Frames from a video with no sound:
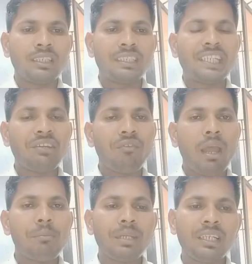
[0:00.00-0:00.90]

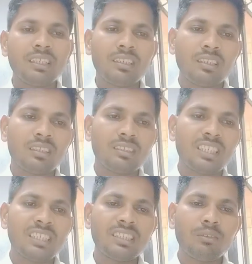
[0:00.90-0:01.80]
डीवैमिंग
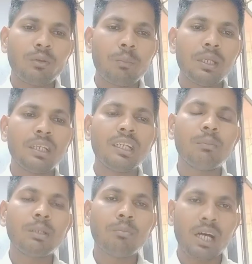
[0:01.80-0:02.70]
जैसी विभिन्न
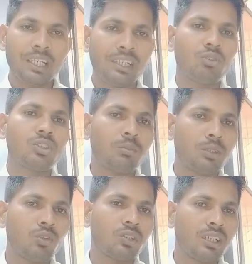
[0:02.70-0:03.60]
बीमारियों से भी
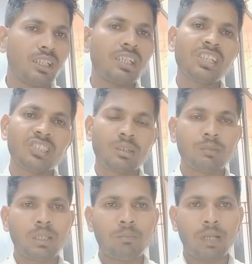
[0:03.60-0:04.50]
दोस्त लड़ने की
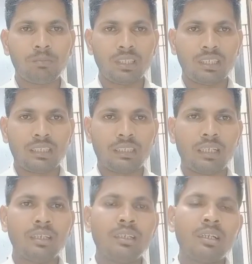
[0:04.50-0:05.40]
क्षमता प्राप्त करता
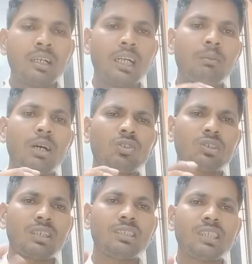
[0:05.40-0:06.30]
है कई बार
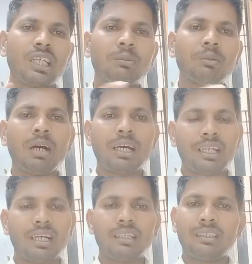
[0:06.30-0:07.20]
दोस्त कई सारी
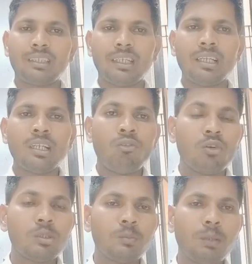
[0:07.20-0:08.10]
बीमारियाँ आती हैं
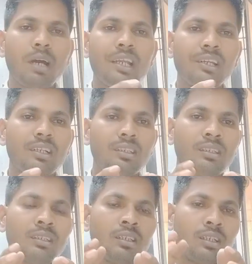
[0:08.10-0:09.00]
उन बीमारी के
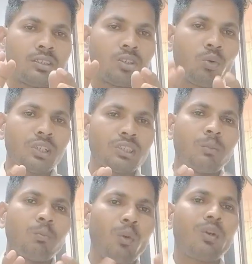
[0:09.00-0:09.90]
संरक्षण
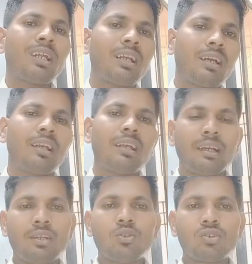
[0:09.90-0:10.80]
प्रोटेक्ट करने के
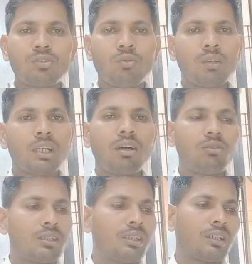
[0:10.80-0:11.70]
लिए दोस्त
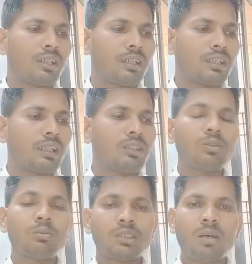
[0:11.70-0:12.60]
वर्कआउट करता है जो
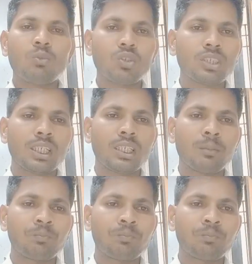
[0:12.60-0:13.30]
बीटा बूस्ट है